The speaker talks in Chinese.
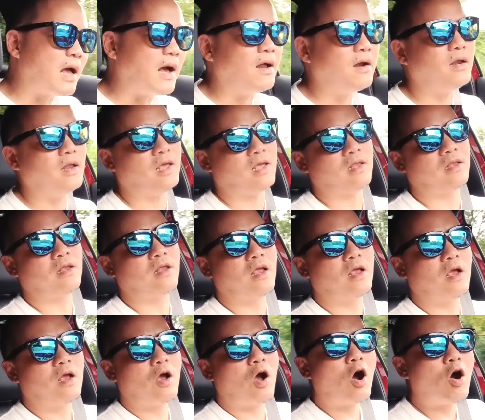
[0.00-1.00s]
当年
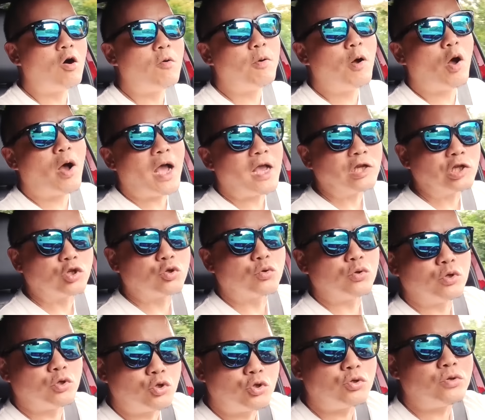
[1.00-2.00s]
OPPO 还
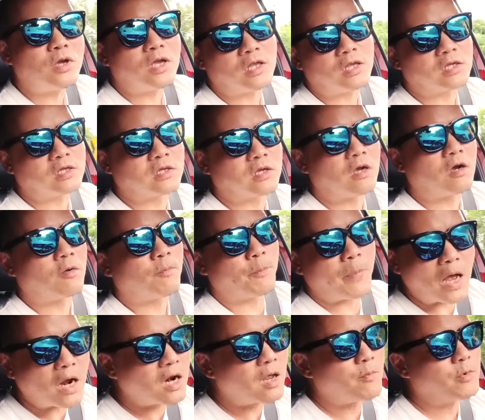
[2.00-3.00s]
属于剧院的时候
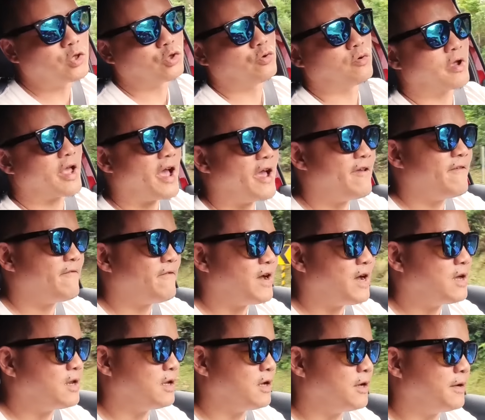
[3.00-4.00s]
帮他们所开
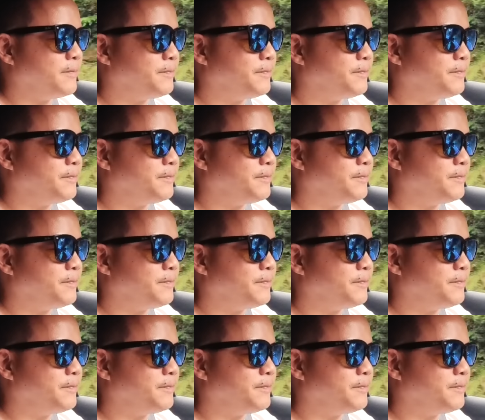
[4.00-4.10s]
发的。